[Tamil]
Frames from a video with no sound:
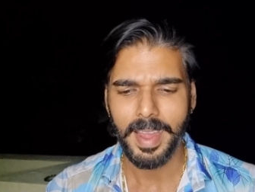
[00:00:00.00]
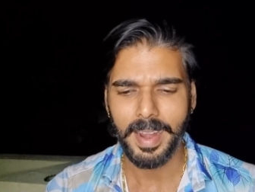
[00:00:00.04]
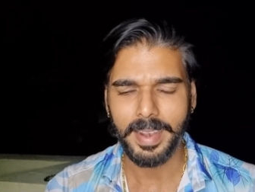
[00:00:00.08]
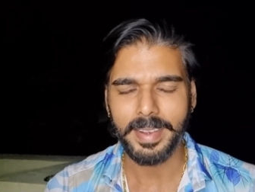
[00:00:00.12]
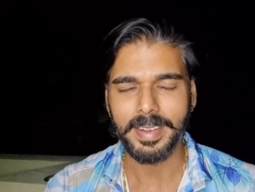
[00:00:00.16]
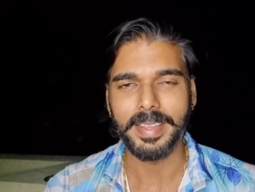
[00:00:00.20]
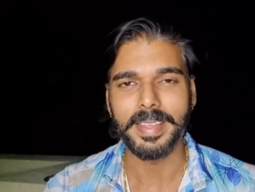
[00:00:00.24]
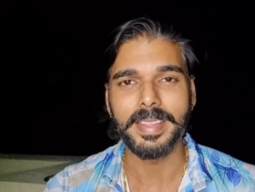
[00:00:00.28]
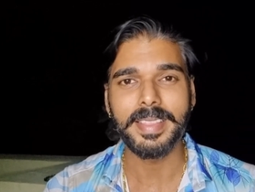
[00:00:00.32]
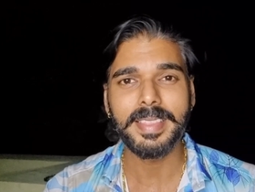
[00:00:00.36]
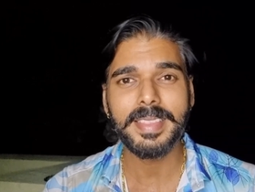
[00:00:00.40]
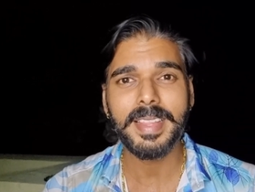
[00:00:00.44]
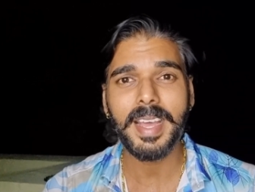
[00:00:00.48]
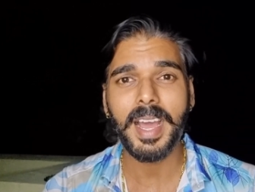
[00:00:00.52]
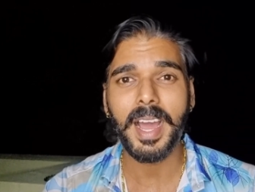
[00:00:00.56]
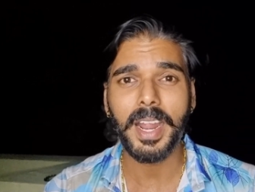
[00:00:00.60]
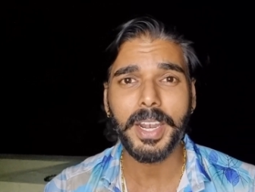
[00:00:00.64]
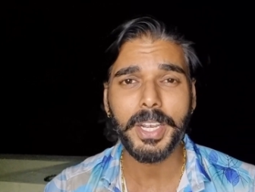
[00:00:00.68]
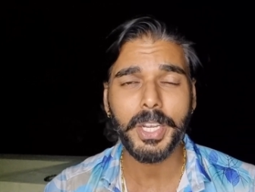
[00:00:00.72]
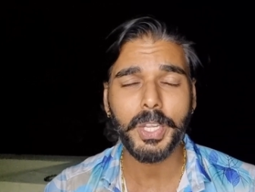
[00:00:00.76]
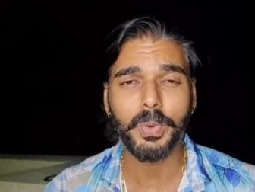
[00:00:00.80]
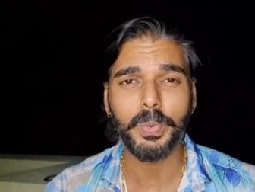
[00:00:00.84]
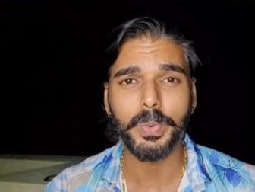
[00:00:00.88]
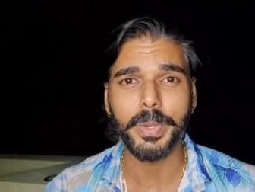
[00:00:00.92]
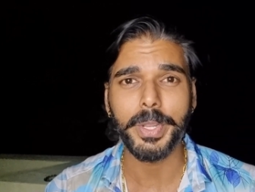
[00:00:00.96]
அண்ட் இந்த
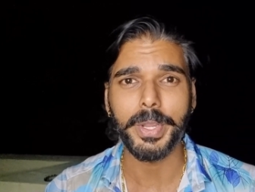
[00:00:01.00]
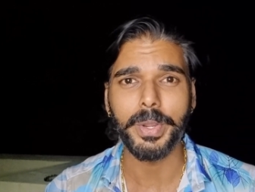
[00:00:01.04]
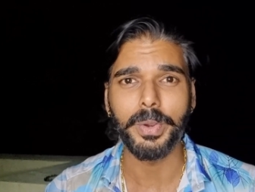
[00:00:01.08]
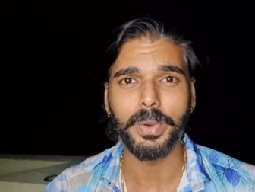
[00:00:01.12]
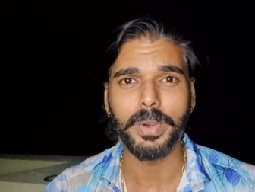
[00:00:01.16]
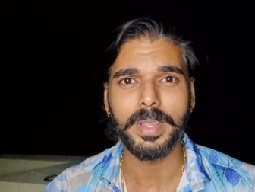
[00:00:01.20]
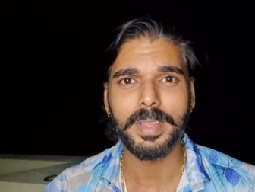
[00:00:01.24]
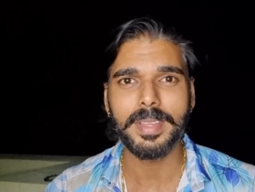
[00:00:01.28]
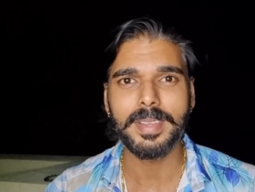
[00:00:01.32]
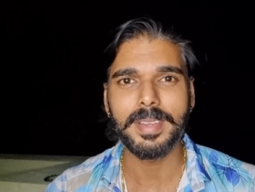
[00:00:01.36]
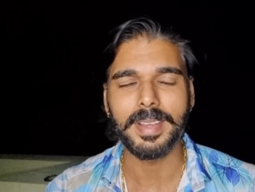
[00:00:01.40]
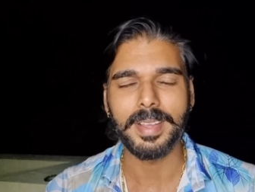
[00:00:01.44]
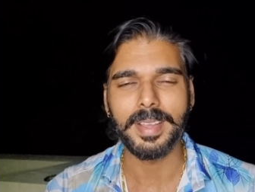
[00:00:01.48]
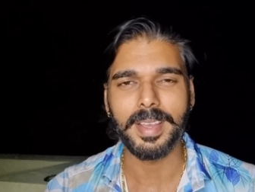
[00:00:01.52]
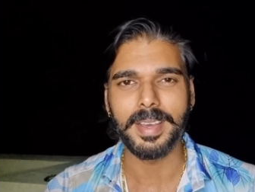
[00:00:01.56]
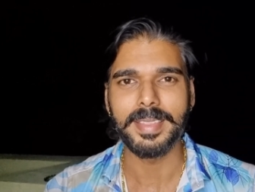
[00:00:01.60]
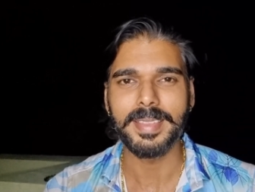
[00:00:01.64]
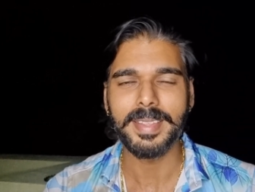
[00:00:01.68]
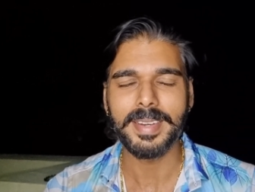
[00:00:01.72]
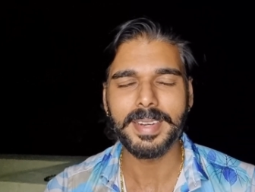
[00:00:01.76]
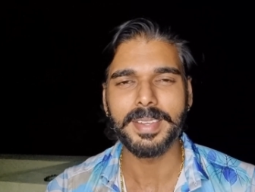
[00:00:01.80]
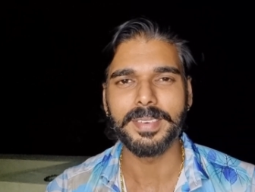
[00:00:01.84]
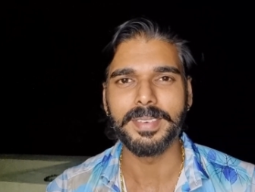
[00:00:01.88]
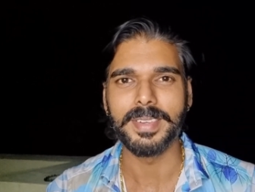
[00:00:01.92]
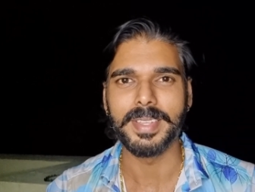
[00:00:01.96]
ஆட்டுக்குட்டியோட
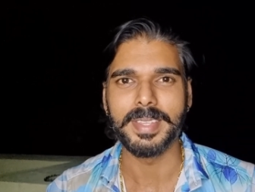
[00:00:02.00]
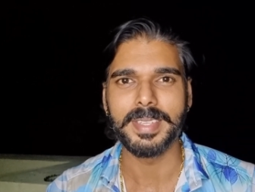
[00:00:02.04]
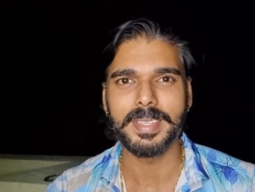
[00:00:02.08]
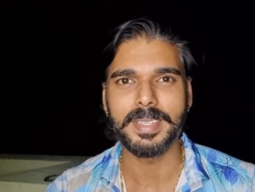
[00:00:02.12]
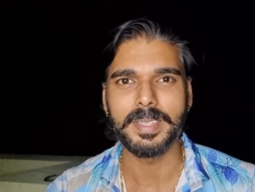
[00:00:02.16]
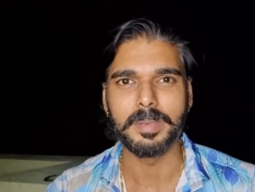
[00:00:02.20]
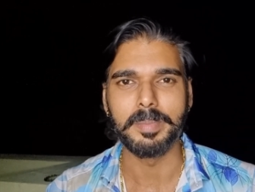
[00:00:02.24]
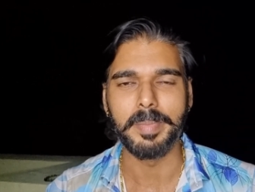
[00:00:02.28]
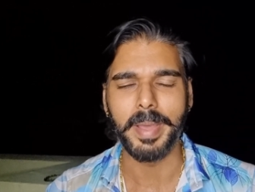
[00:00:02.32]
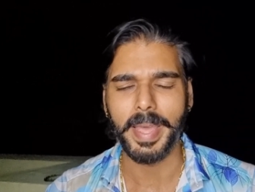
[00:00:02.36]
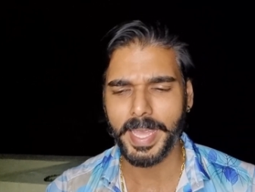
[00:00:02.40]
கதிருக்கு வந்து